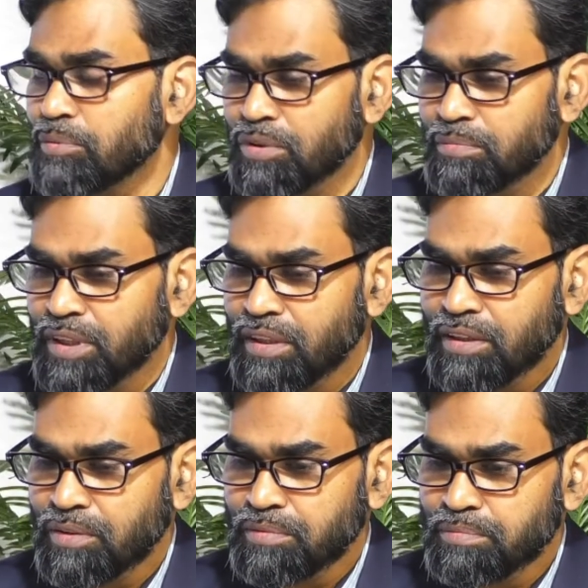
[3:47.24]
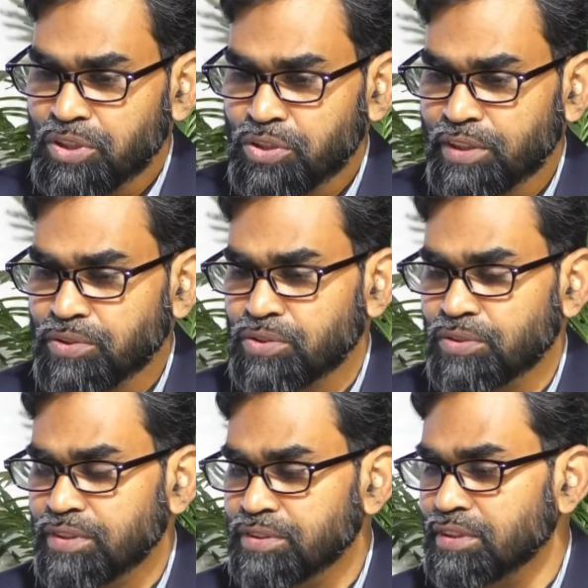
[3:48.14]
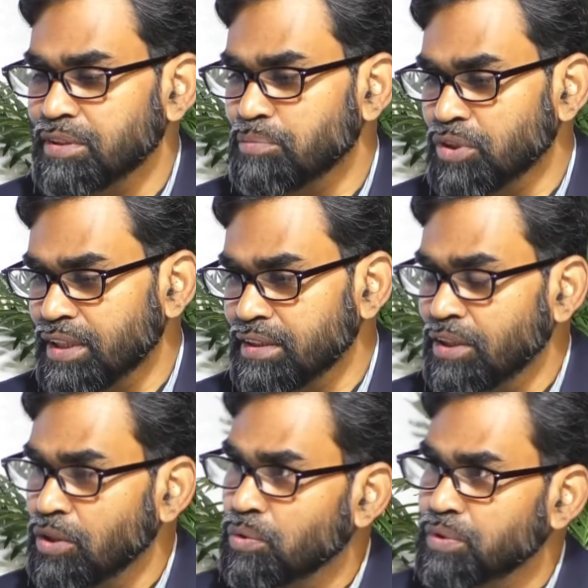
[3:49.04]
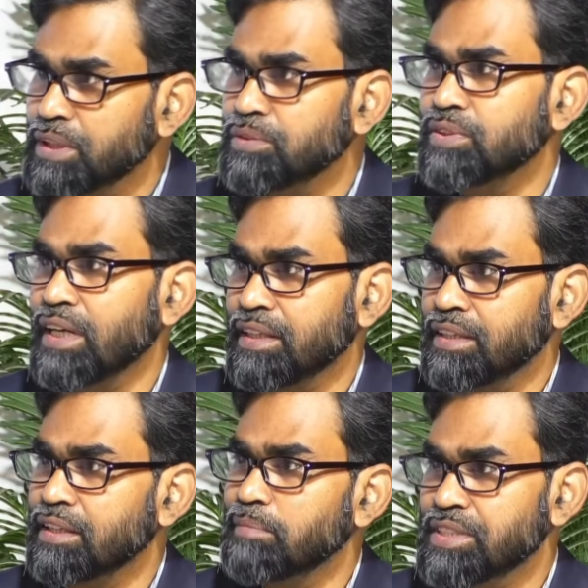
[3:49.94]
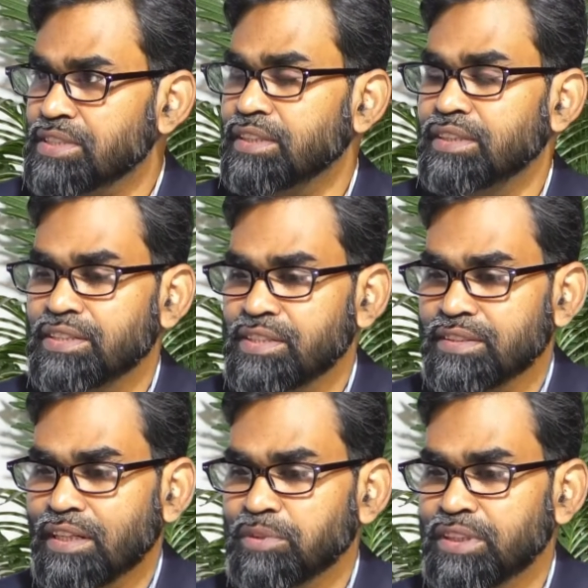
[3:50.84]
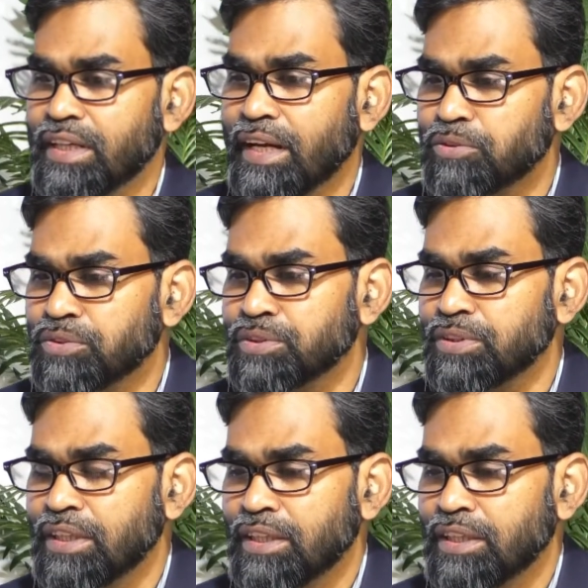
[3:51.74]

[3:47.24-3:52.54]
এবং বিশ্ব স্বাস্থ্য সংস্থার যিনি প্রধান উনিই কিন্তু কালকে এই মেসেজটা দিয়েছেন যে আমাদের এখনও